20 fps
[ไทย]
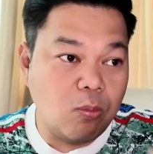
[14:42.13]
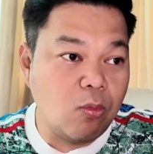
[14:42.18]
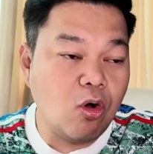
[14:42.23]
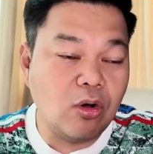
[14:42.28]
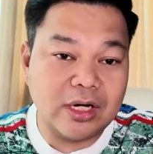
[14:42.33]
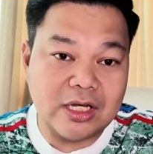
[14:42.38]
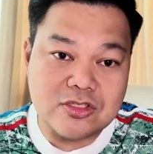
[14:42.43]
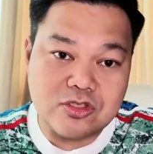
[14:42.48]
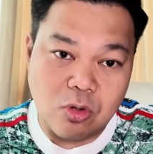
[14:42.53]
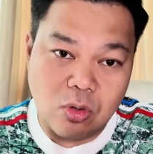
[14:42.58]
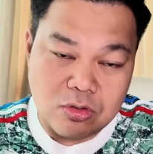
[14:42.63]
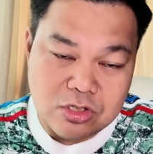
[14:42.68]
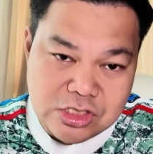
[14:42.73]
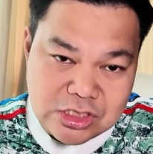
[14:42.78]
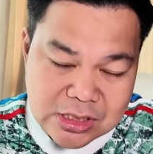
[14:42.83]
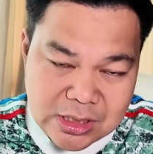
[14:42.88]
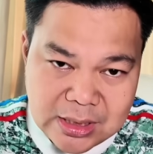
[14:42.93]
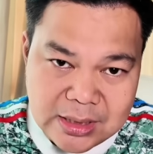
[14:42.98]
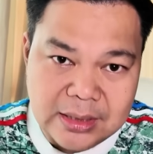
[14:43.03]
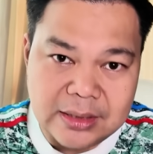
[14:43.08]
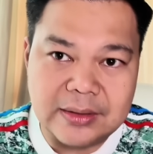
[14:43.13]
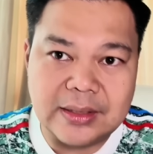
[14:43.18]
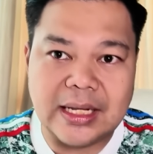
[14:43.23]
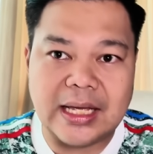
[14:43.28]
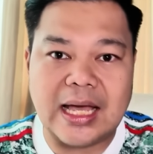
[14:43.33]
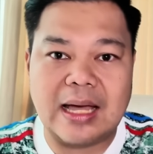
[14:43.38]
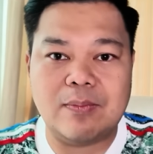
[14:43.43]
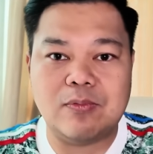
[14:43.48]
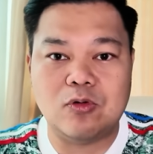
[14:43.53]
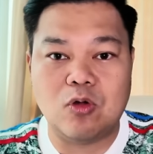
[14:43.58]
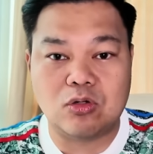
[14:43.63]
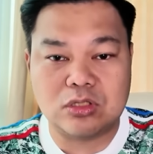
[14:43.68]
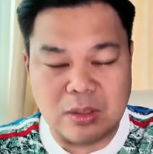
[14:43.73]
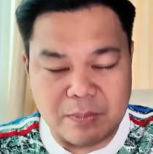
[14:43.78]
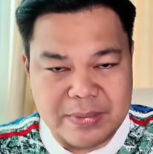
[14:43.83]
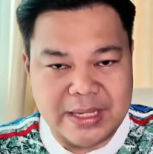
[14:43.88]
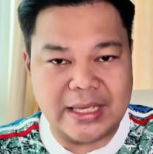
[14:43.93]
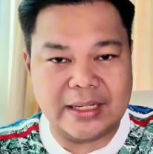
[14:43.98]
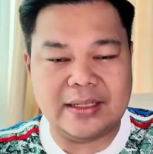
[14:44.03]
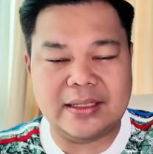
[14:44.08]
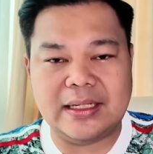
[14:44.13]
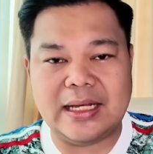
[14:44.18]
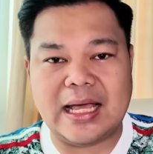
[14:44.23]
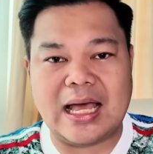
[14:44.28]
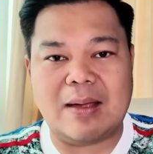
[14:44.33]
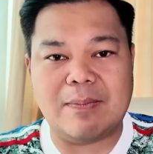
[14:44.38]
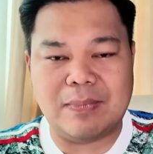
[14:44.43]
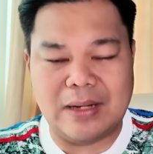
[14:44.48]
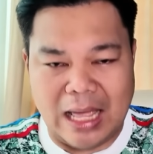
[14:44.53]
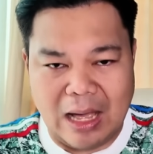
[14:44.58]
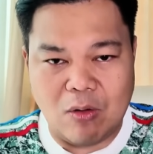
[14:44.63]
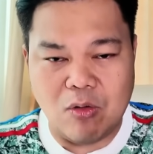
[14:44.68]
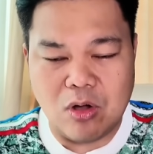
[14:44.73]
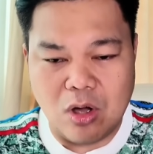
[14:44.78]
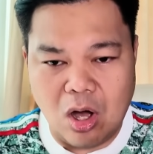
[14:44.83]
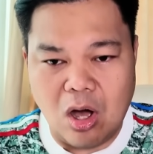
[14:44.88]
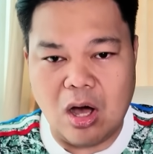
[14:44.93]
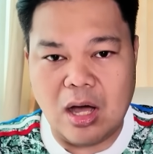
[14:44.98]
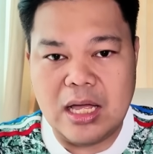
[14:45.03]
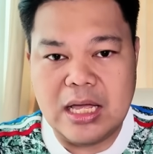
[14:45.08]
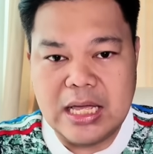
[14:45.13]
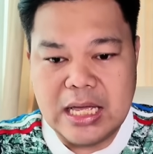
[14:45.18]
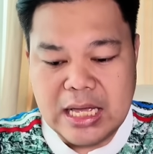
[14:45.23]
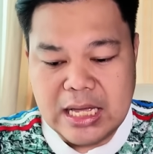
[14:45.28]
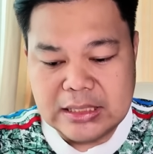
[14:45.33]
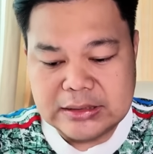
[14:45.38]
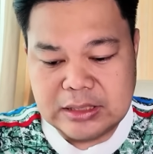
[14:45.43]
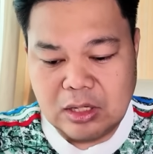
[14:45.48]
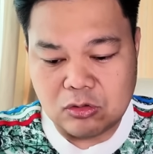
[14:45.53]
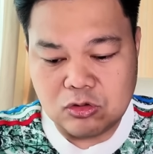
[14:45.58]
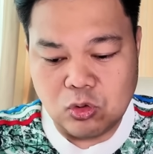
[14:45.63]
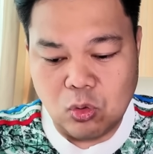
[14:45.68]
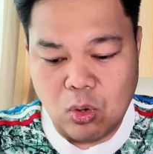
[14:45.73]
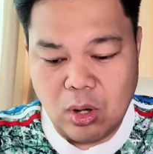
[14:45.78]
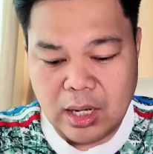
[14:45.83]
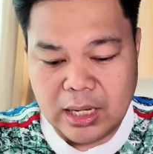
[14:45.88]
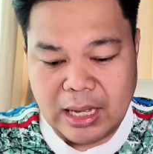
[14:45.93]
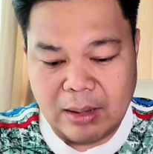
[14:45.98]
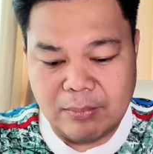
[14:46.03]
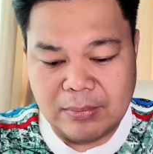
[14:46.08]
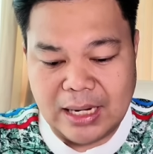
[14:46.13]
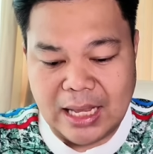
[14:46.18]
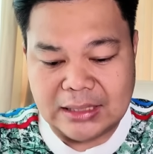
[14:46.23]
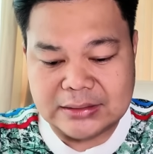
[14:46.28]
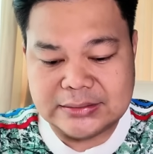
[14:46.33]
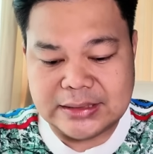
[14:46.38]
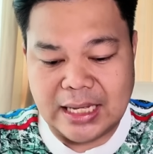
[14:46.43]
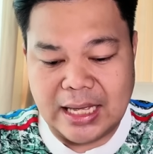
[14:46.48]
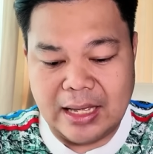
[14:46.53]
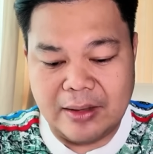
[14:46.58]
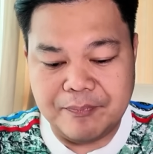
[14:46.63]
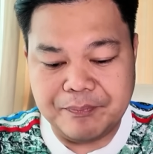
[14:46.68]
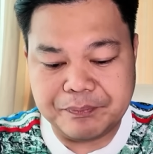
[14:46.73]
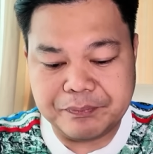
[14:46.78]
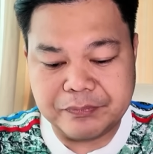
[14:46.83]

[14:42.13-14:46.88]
โคโม่ในส่งชื่อนะครับลงทะเบียนนะครับแล้วก็เจ้าตัวกำลังจะ